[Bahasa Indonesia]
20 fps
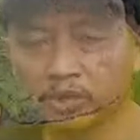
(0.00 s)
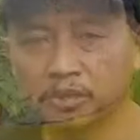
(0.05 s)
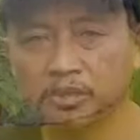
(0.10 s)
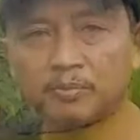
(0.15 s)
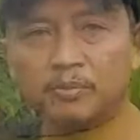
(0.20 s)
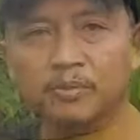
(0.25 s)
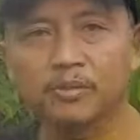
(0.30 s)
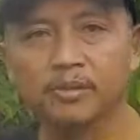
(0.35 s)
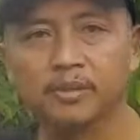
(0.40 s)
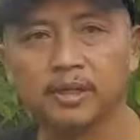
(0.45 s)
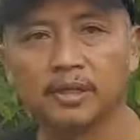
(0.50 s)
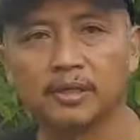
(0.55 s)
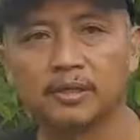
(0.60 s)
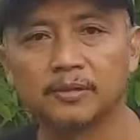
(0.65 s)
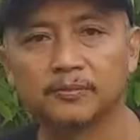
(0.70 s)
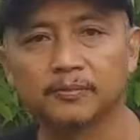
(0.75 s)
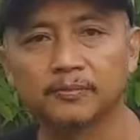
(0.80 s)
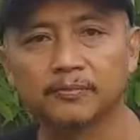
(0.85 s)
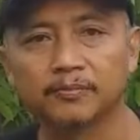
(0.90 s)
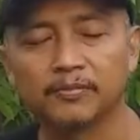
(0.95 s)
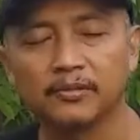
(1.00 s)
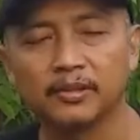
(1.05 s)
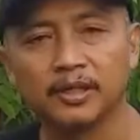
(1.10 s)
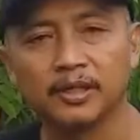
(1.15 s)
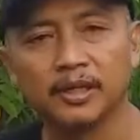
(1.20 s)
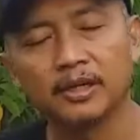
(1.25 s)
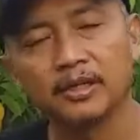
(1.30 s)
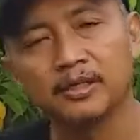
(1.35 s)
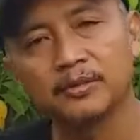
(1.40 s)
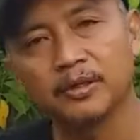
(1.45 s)
tersebut ya
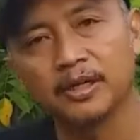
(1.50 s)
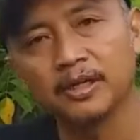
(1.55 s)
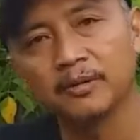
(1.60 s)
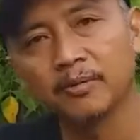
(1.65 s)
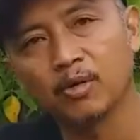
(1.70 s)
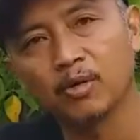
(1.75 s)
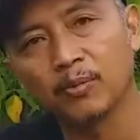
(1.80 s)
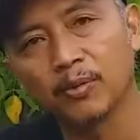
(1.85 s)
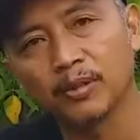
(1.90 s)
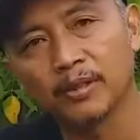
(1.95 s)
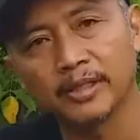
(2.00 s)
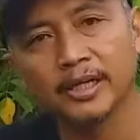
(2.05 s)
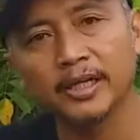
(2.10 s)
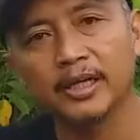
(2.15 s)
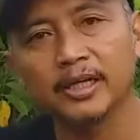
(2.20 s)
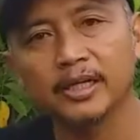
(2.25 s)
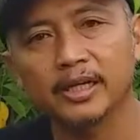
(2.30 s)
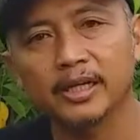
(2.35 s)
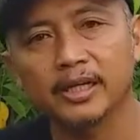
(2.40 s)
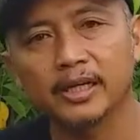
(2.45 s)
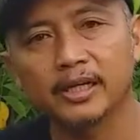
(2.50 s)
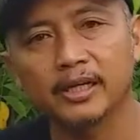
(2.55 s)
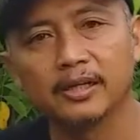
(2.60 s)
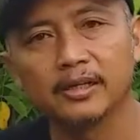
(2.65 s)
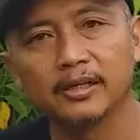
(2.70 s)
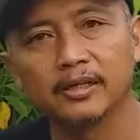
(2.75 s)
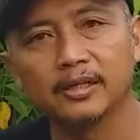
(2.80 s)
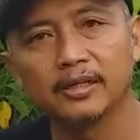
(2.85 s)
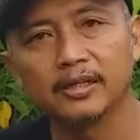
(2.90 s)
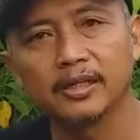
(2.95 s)
ya jadi baru petik
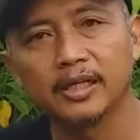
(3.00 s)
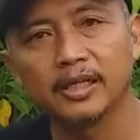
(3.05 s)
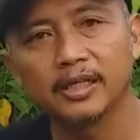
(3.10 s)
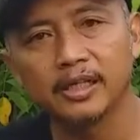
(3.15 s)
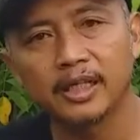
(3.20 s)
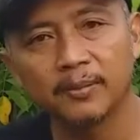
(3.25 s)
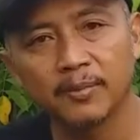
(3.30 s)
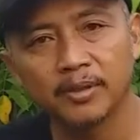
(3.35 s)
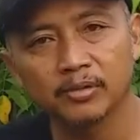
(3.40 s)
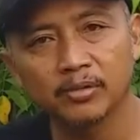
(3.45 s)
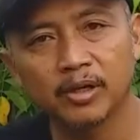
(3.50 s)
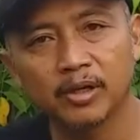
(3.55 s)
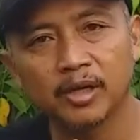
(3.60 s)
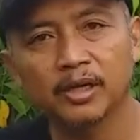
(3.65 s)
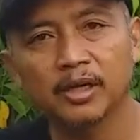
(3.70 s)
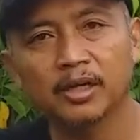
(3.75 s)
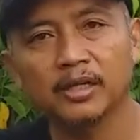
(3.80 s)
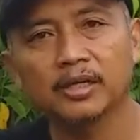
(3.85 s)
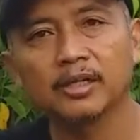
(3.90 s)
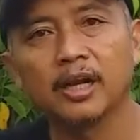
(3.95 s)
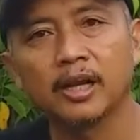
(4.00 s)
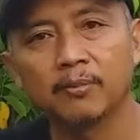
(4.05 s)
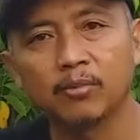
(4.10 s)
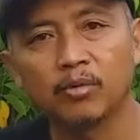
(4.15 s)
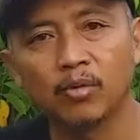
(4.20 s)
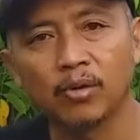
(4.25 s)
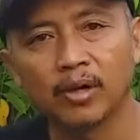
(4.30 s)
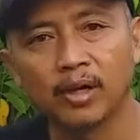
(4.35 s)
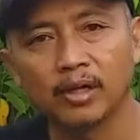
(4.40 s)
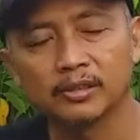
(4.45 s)
kita masukkan ke dalam
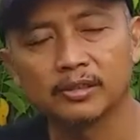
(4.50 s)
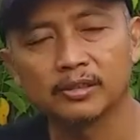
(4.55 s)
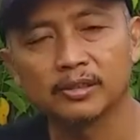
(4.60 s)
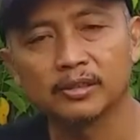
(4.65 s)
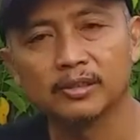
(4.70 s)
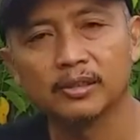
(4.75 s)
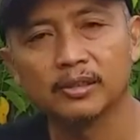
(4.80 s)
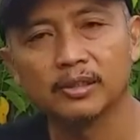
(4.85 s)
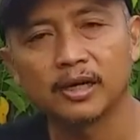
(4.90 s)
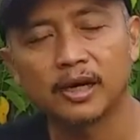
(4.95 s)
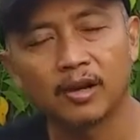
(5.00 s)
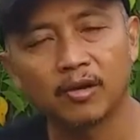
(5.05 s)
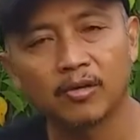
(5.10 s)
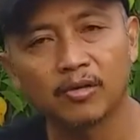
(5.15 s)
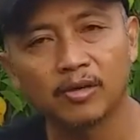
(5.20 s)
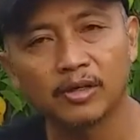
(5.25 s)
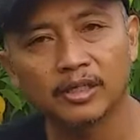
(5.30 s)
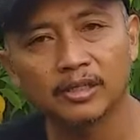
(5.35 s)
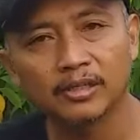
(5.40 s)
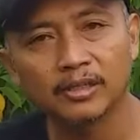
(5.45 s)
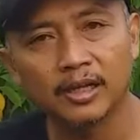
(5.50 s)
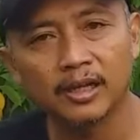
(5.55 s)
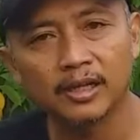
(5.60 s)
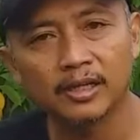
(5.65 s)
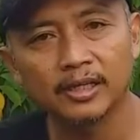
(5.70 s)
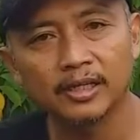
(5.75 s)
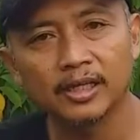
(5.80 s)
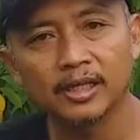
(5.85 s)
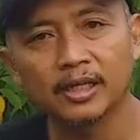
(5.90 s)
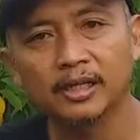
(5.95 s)
kulkas kalau kita
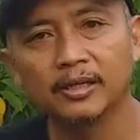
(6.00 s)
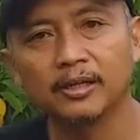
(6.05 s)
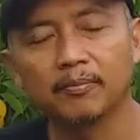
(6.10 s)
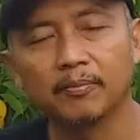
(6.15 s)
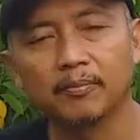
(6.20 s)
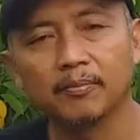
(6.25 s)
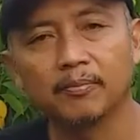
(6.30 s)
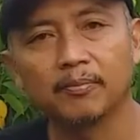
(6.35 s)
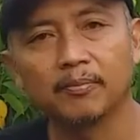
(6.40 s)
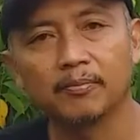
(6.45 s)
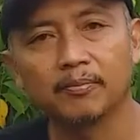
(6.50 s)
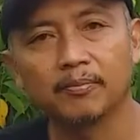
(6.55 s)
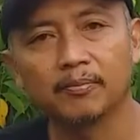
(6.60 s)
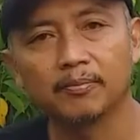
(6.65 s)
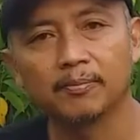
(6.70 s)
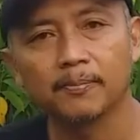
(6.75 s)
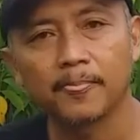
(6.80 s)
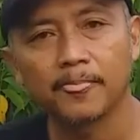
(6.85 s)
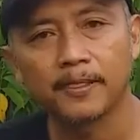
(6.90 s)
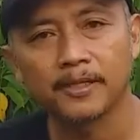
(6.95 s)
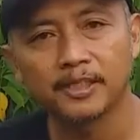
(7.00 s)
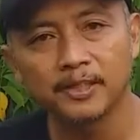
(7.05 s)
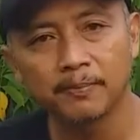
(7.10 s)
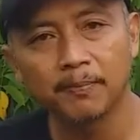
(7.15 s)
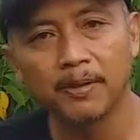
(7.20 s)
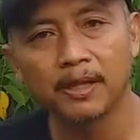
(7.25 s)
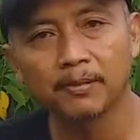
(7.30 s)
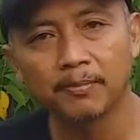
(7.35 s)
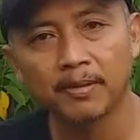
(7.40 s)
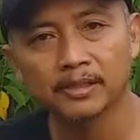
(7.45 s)
ingin
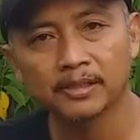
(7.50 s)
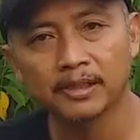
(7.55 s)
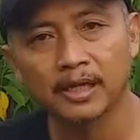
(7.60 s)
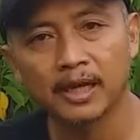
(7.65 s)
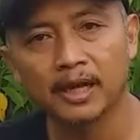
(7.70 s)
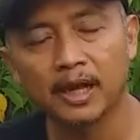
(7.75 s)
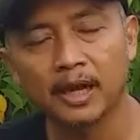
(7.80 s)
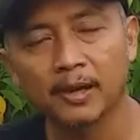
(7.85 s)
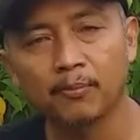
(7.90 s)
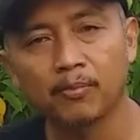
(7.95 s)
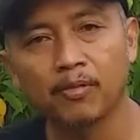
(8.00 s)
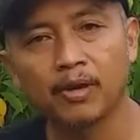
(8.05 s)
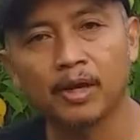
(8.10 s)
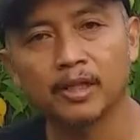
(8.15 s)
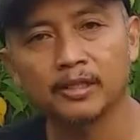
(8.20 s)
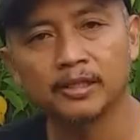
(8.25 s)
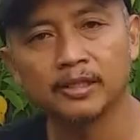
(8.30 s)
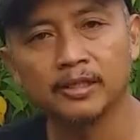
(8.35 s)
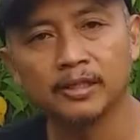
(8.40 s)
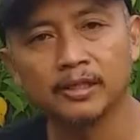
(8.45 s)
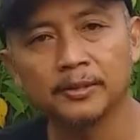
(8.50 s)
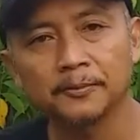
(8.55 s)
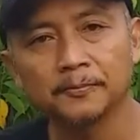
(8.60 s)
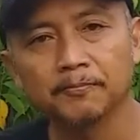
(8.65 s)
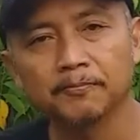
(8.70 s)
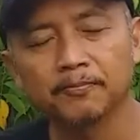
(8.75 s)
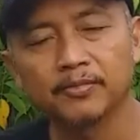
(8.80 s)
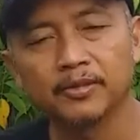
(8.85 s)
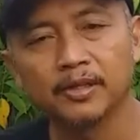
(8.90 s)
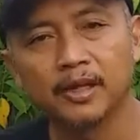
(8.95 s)
cepat masa alpukat ini
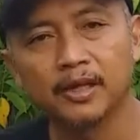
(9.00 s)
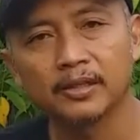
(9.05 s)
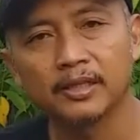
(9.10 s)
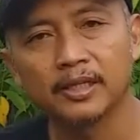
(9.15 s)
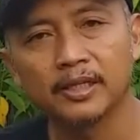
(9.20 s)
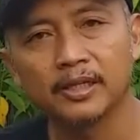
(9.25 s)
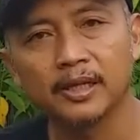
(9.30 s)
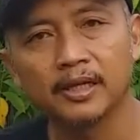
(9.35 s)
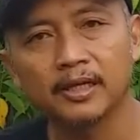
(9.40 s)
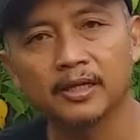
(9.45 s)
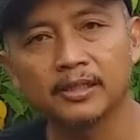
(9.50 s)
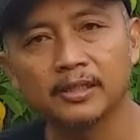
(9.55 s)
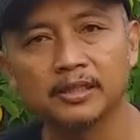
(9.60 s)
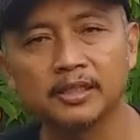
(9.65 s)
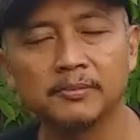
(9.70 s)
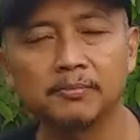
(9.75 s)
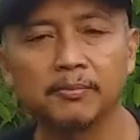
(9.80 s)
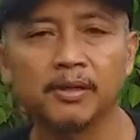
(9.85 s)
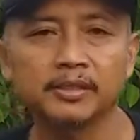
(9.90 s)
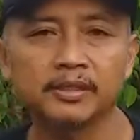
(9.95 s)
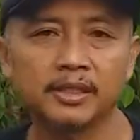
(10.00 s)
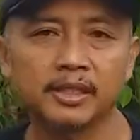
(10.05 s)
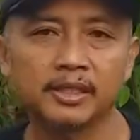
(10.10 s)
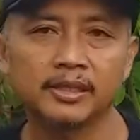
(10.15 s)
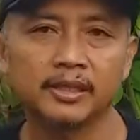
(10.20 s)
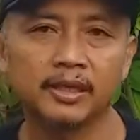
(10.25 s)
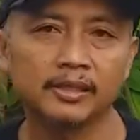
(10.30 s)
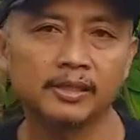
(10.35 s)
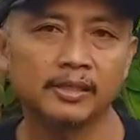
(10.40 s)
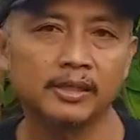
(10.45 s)
ya tinggal kita simpan
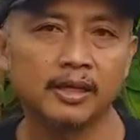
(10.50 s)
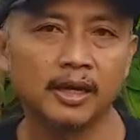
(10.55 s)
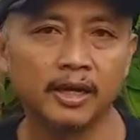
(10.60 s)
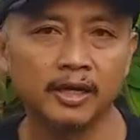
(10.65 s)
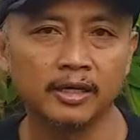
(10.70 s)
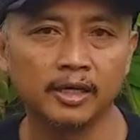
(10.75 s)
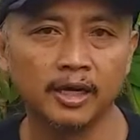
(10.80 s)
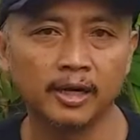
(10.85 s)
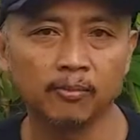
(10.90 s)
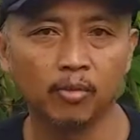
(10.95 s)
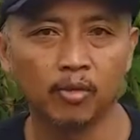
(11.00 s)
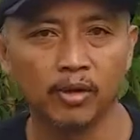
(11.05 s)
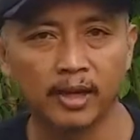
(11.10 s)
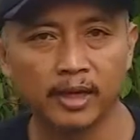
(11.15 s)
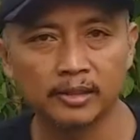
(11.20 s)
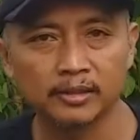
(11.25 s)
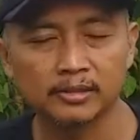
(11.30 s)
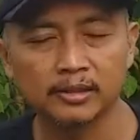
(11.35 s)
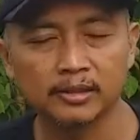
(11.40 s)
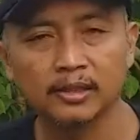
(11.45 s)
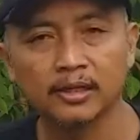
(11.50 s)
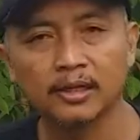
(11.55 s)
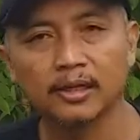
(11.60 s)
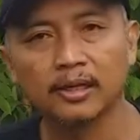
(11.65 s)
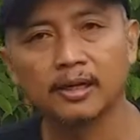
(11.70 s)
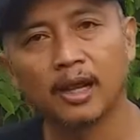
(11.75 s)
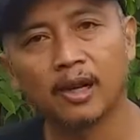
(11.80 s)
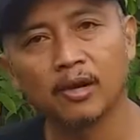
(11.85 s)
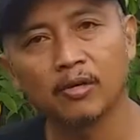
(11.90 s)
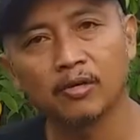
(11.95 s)
sekitar tiga hari dalam kulkas
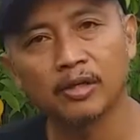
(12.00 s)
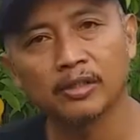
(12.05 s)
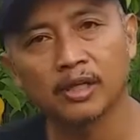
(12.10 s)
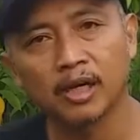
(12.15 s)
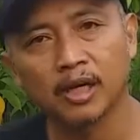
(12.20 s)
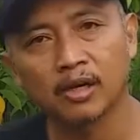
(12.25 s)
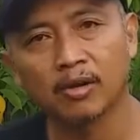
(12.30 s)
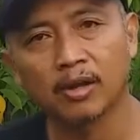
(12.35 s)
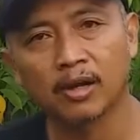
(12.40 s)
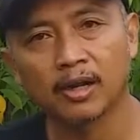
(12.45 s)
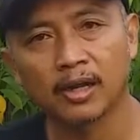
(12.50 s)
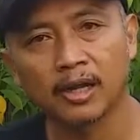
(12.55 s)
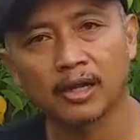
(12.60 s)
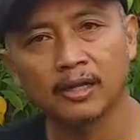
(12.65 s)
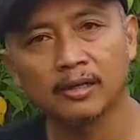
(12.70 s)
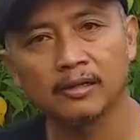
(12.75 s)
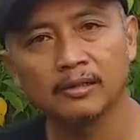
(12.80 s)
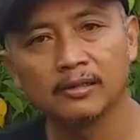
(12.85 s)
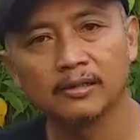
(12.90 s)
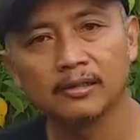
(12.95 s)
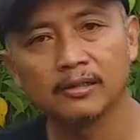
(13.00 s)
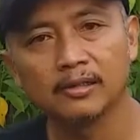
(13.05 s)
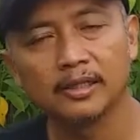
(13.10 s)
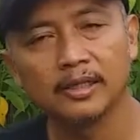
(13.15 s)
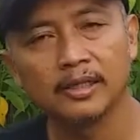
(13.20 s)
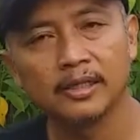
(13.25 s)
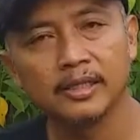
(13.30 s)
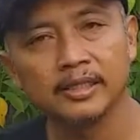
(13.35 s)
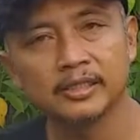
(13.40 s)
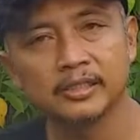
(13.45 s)
lalu kita keluarkan
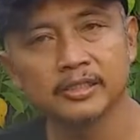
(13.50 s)
ini